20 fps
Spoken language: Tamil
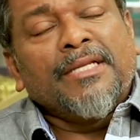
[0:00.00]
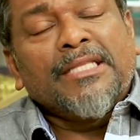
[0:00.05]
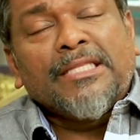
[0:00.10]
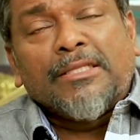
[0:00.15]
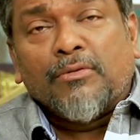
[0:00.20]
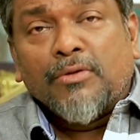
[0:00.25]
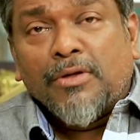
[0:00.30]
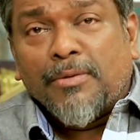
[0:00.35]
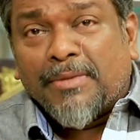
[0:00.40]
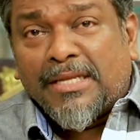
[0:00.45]

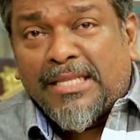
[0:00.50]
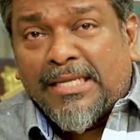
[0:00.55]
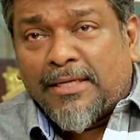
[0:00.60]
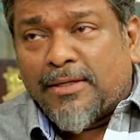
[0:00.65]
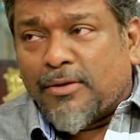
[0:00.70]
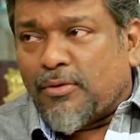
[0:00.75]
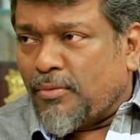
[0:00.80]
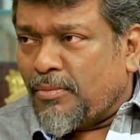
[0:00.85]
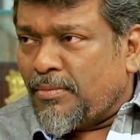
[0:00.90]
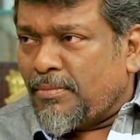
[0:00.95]
மற்றவங்க
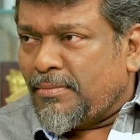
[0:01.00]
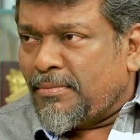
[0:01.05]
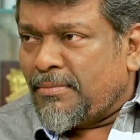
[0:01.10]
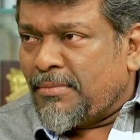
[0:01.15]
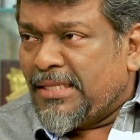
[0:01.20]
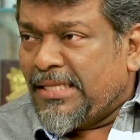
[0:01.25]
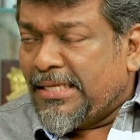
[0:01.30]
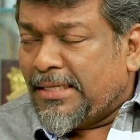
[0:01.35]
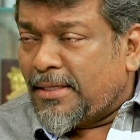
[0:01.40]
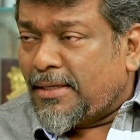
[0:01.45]
மதிக்கணும்
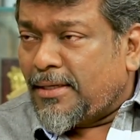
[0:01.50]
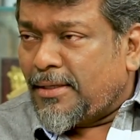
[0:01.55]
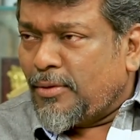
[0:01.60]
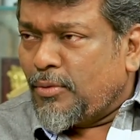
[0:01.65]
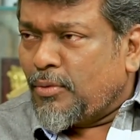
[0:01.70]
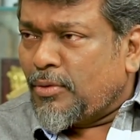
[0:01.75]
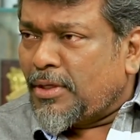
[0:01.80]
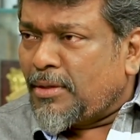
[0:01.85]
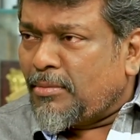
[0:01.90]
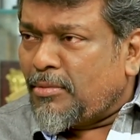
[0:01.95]
மதிக்கிற
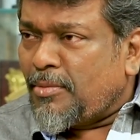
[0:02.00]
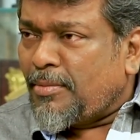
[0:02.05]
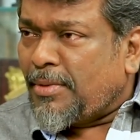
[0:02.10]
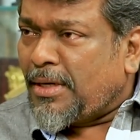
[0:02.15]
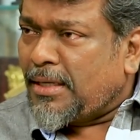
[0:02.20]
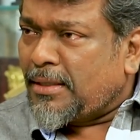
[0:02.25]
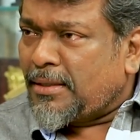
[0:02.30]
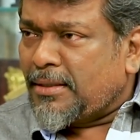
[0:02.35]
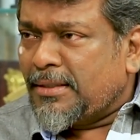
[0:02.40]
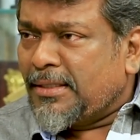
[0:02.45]
அளவுக்கு நம்ம
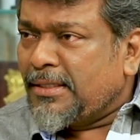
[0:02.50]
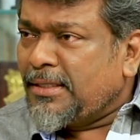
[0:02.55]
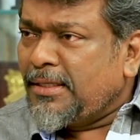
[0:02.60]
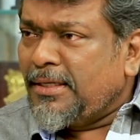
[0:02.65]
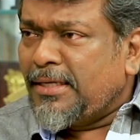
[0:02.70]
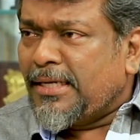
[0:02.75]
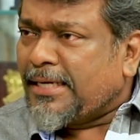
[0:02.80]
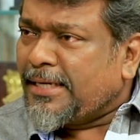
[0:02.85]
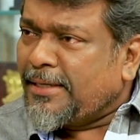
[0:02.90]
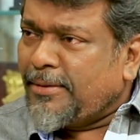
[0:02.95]

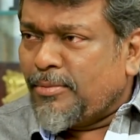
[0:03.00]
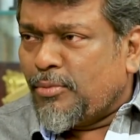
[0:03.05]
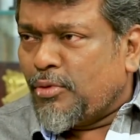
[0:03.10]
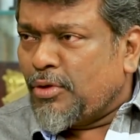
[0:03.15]
மாறுறதுக்கு நிறைய